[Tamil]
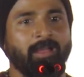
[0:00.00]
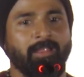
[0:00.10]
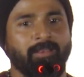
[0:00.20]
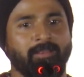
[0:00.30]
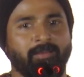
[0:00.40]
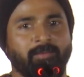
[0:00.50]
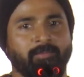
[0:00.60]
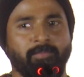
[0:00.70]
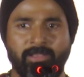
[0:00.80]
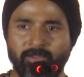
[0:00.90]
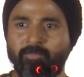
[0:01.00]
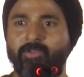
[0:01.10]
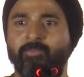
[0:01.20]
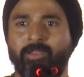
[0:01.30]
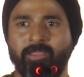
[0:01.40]
அண்ட் மீண்டும்
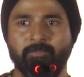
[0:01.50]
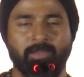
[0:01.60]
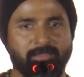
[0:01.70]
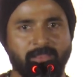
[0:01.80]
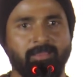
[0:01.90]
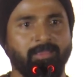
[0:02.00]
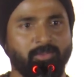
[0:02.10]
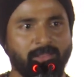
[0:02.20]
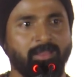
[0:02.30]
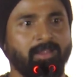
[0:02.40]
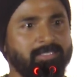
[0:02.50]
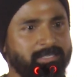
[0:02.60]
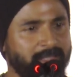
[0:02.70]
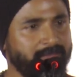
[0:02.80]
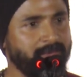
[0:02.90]
ஒரு முறை பத்திரிகை தொலைக்காட்சி
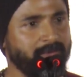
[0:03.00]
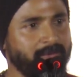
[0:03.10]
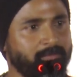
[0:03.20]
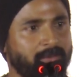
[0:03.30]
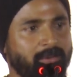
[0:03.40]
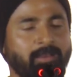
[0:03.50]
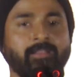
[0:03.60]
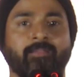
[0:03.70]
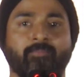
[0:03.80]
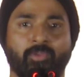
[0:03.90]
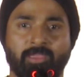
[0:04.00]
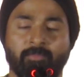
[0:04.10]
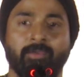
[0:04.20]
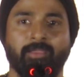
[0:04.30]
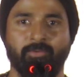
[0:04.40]
இணையதள நண்பர்கள்
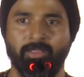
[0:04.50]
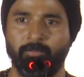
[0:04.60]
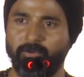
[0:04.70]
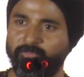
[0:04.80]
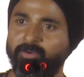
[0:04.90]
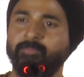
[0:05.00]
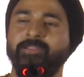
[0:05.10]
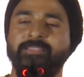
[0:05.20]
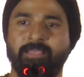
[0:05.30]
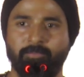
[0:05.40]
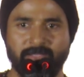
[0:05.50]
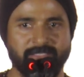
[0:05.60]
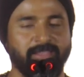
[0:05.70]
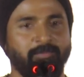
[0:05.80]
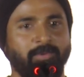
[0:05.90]
முக்கியமாக என்னுடைய பெர்ஃபார்மன்ஸ்
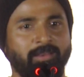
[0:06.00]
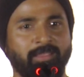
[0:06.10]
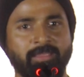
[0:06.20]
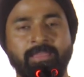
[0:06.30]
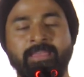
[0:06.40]
அப்ரிஷியேட் பண்ணி